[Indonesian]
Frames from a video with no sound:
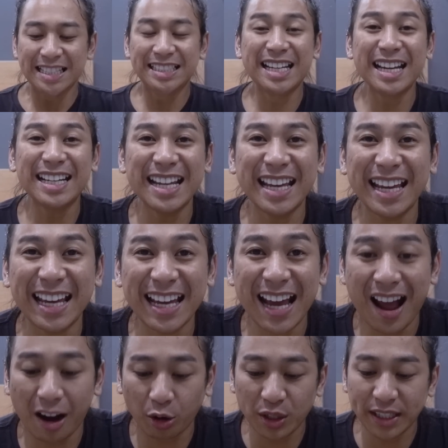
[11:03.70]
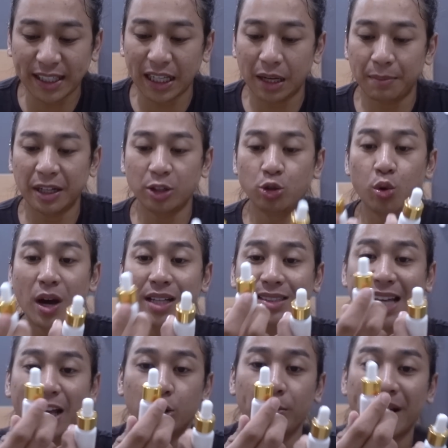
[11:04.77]
Jadi aku dikirimin dua
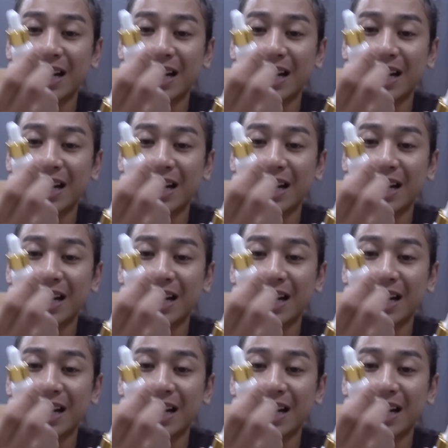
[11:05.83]
serum